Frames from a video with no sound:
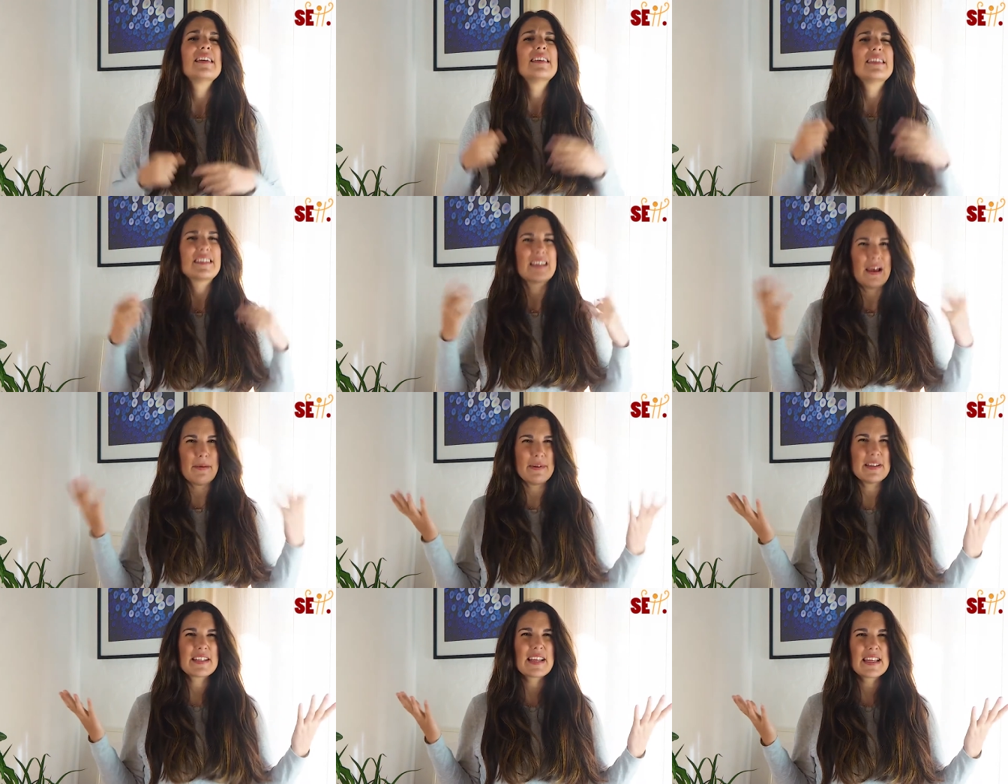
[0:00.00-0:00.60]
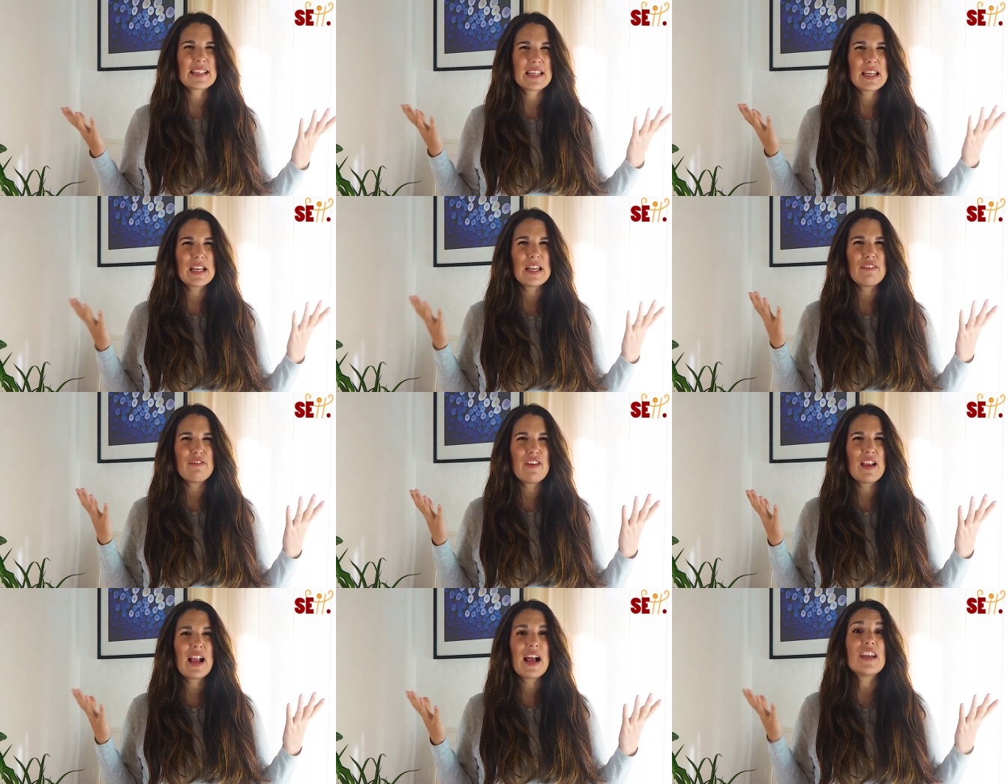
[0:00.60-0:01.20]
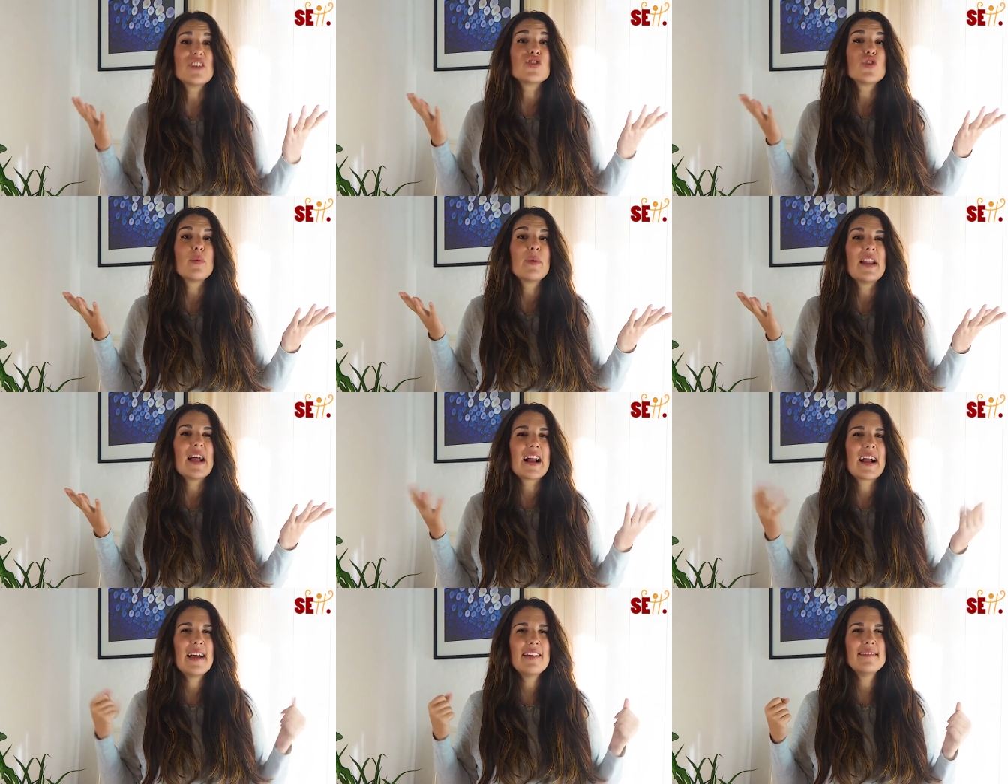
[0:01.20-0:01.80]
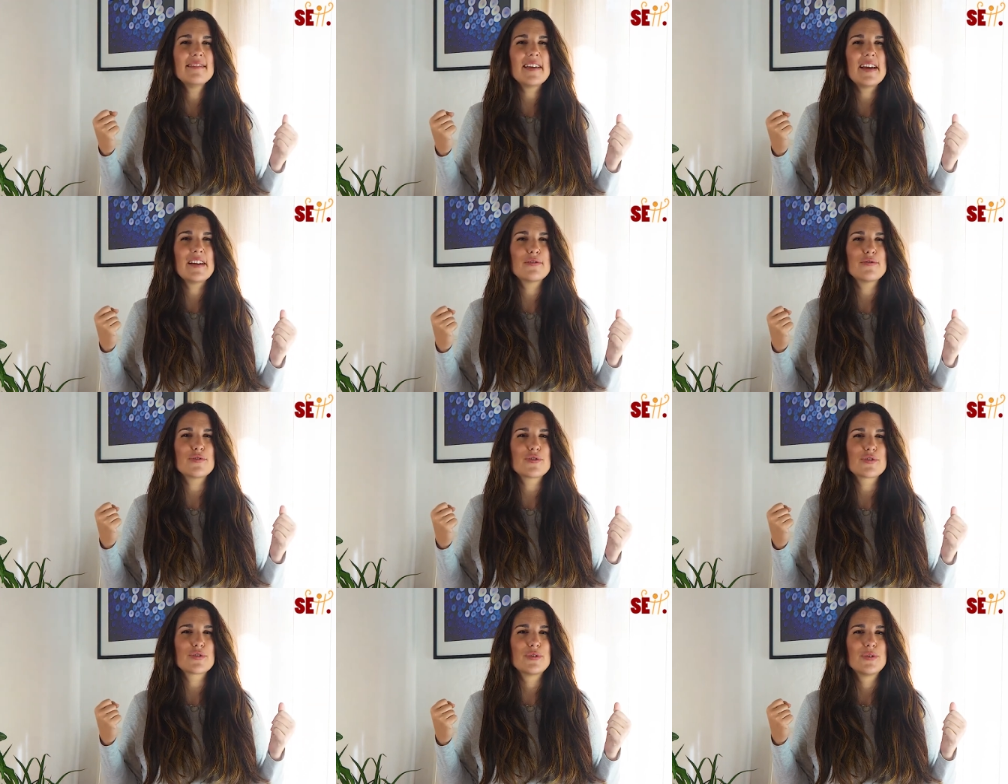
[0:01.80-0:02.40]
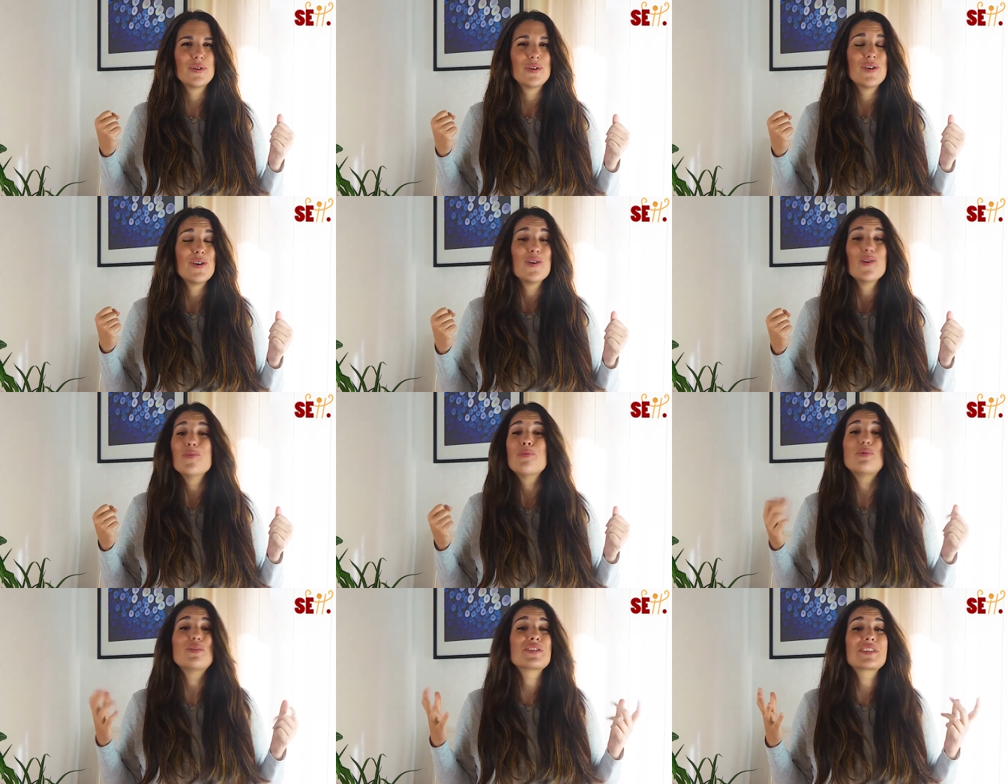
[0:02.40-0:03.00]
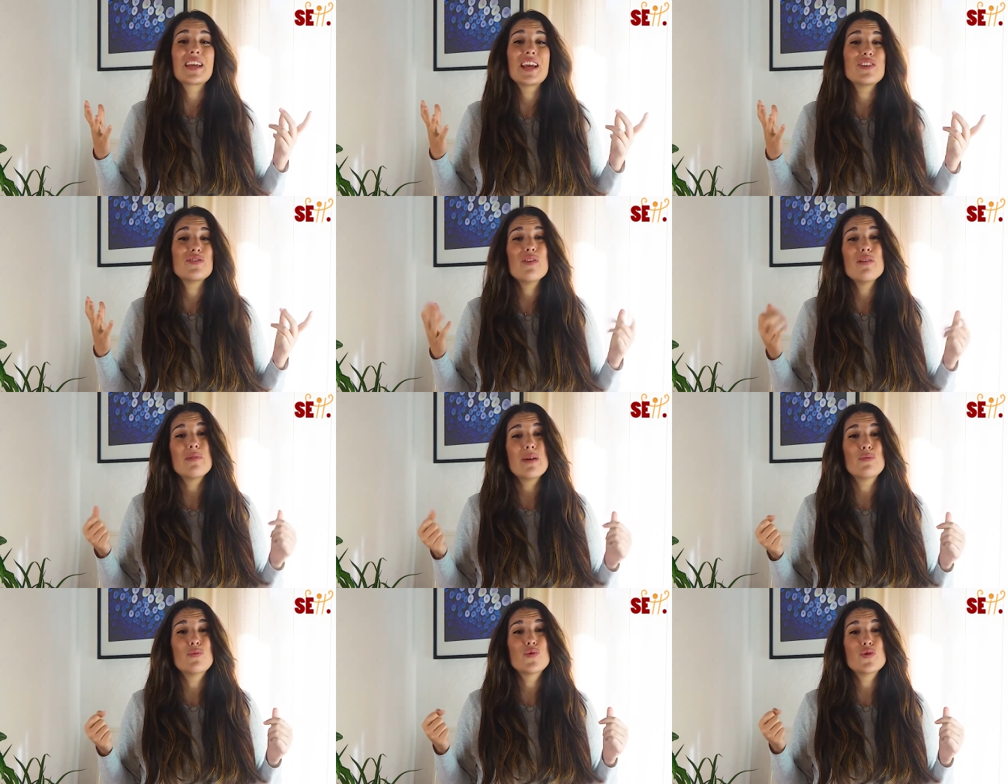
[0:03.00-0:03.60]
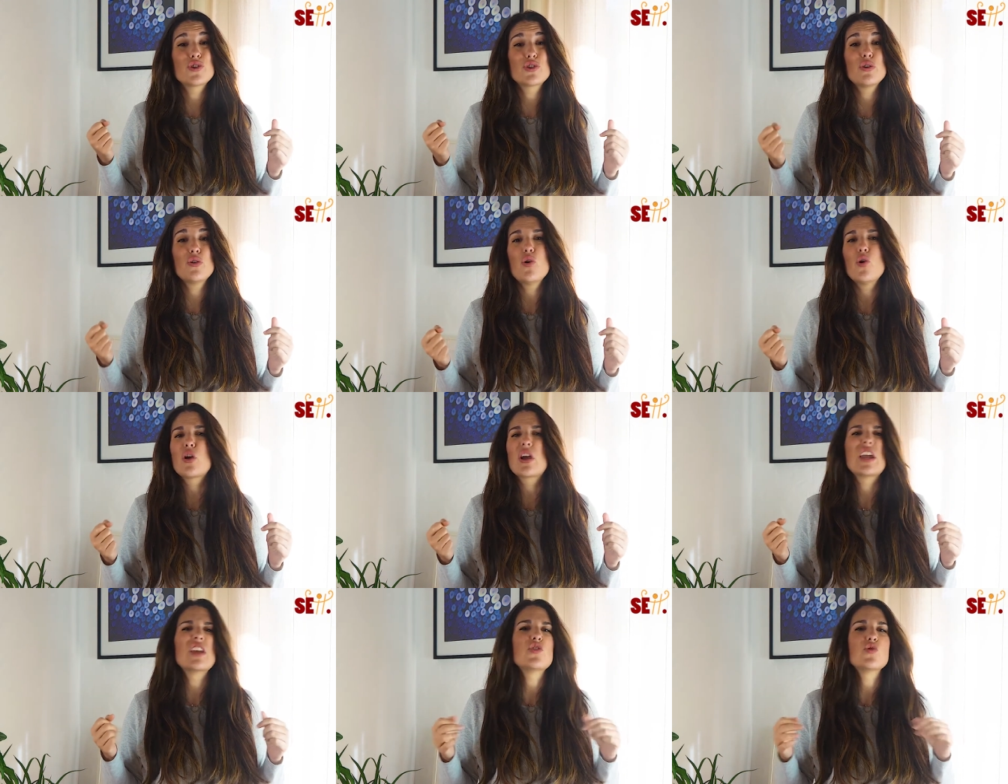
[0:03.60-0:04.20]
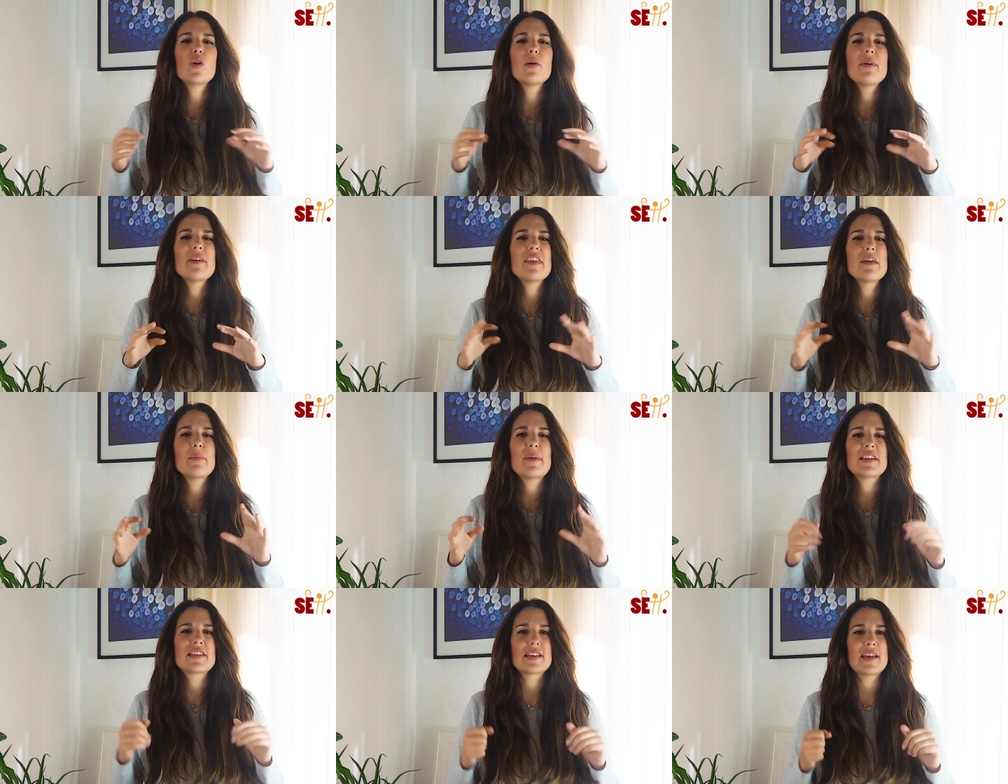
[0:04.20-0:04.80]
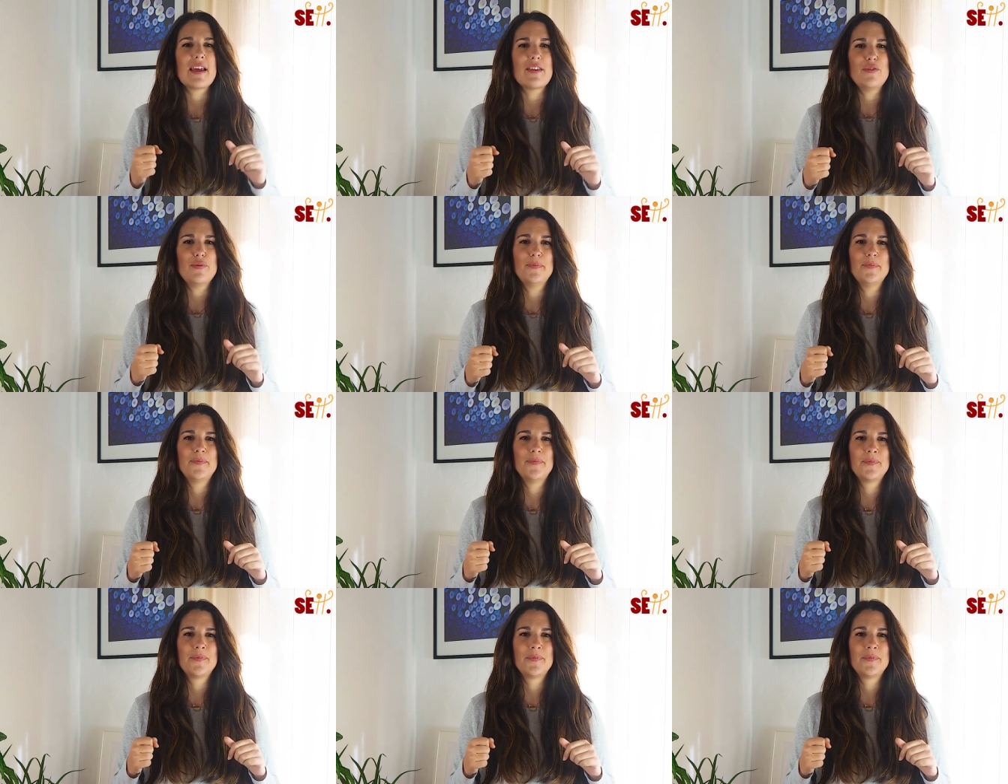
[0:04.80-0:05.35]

¿Sabes qué significa llover a cántaros? Pues que llueve mucho o que llueve demasiado.